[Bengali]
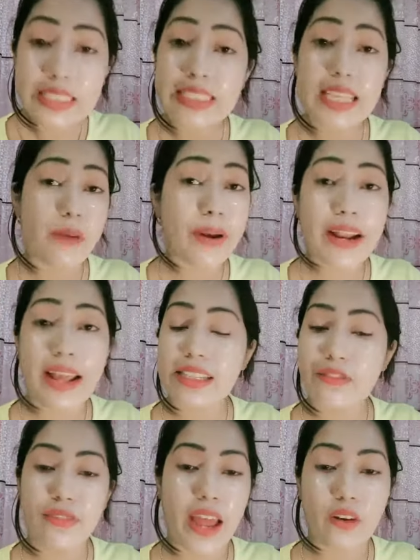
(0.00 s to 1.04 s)
সেভেন
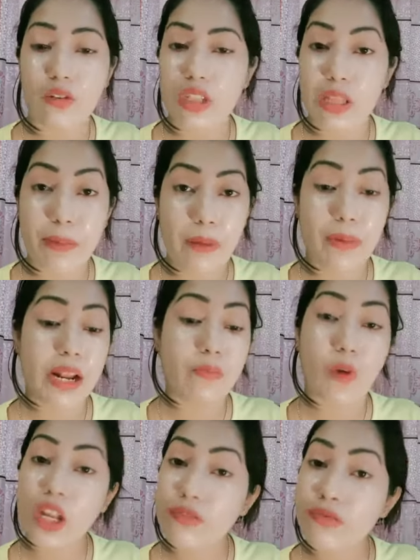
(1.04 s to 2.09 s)
ডেজে ফেয়ার করতে পারবেন না
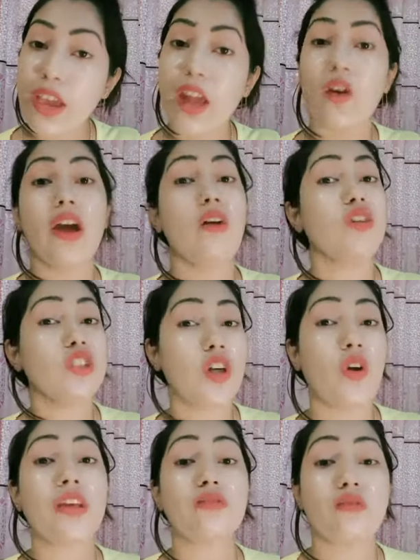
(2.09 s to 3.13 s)
বডি ফেয়ার হয় হচ্ছে
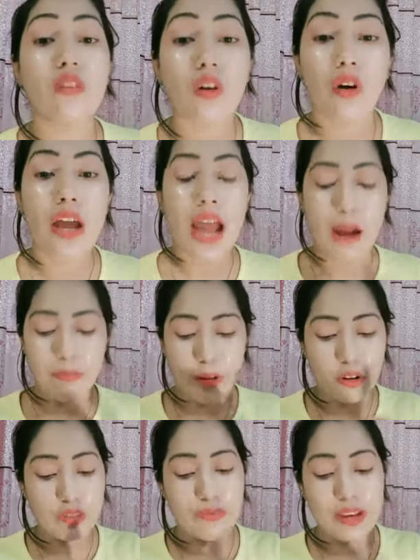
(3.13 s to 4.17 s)
অনেক স্লো আপনার
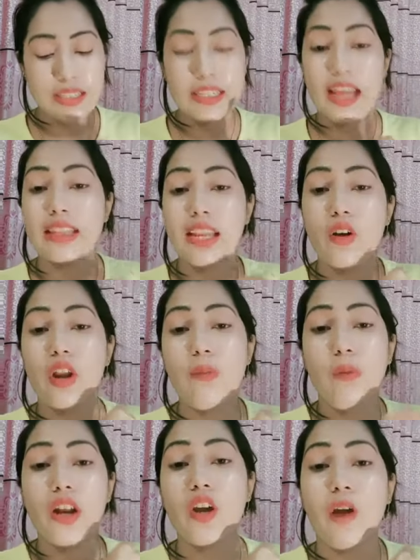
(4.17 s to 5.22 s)
হচ্ছে ফেস সাত দিনে হলে
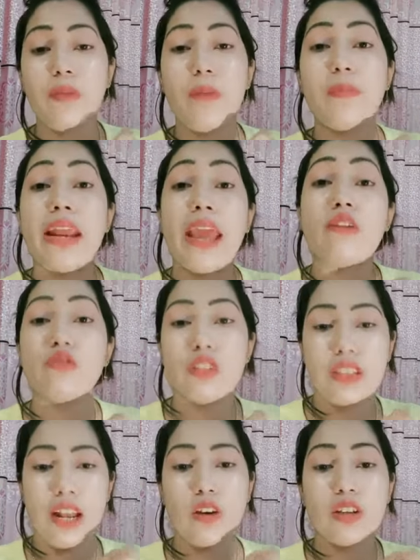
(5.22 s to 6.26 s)
বডি হবে আপনার একুশ
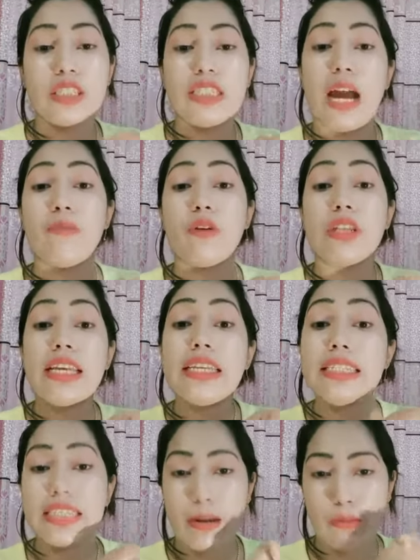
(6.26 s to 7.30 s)
দিনে ডাবল তিন
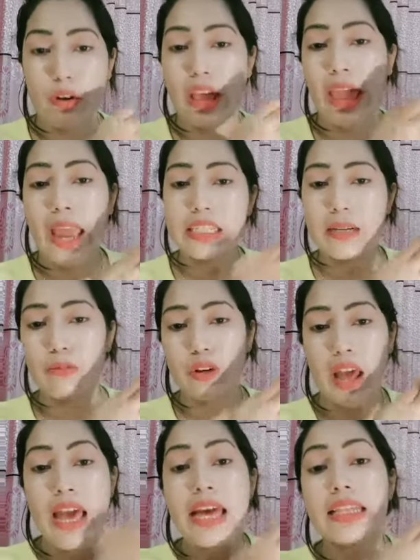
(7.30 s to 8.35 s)
ডাবল এক ডাবল না
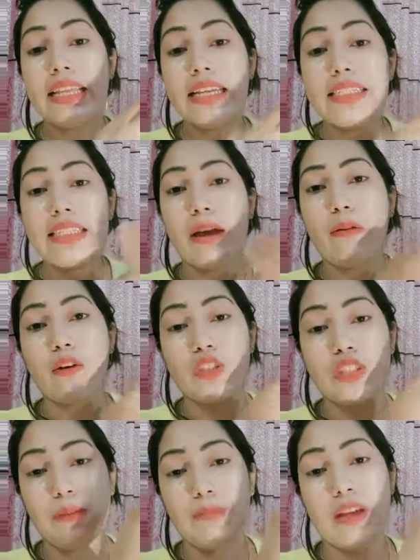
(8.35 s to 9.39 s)
তিন ডাবল
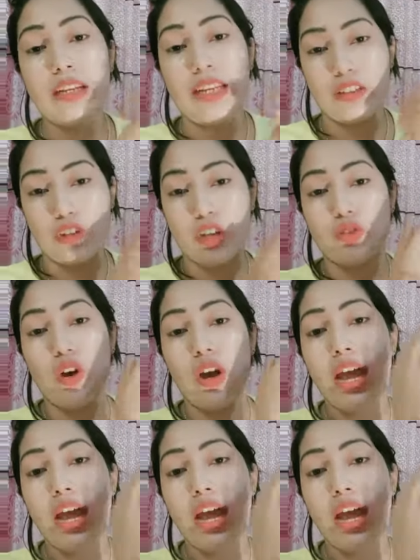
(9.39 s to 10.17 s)
হচ্ছে আপনার লেট হয় সো